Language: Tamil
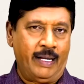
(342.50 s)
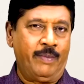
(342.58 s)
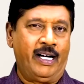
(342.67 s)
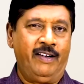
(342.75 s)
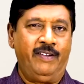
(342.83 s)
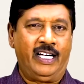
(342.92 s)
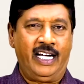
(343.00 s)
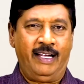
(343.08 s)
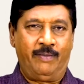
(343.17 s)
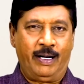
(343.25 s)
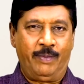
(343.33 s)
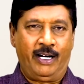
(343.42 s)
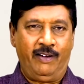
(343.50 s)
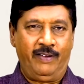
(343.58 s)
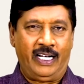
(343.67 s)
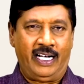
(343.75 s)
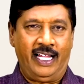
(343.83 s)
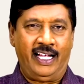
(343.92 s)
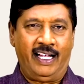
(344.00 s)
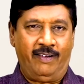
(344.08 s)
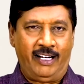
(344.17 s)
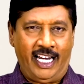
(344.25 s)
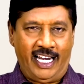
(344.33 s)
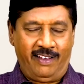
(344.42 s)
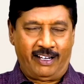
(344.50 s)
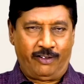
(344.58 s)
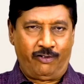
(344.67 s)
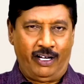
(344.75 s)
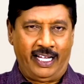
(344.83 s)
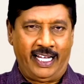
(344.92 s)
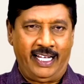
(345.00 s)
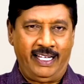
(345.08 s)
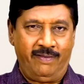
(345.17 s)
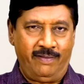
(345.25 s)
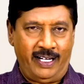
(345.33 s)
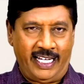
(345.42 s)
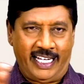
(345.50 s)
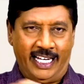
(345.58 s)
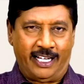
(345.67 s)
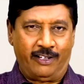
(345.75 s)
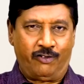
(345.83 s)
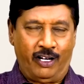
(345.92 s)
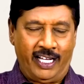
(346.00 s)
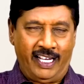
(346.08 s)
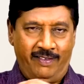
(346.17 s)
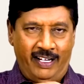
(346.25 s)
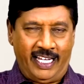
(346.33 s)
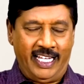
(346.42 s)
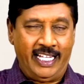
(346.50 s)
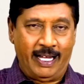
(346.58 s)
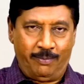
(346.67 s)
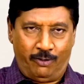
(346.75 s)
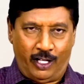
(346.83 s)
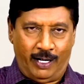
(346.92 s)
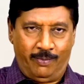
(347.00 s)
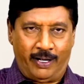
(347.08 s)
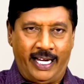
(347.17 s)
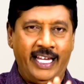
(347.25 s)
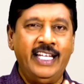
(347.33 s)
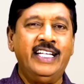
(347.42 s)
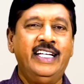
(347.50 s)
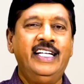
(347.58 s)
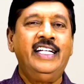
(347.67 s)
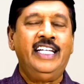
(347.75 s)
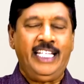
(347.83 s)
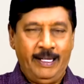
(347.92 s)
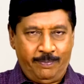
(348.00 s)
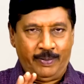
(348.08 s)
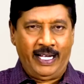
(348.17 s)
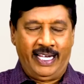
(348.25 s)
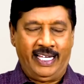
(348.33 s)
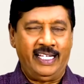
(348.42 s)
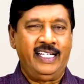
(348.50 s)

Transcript: மணமகன் வீட்டில் மணமகள் வீட்டில் அவங்களெல்லாம் வர சொல்லுங்கள் விளக்கேற்ற சொல்லுங்கள் விள இதுதான் முதல் முறை இப்போ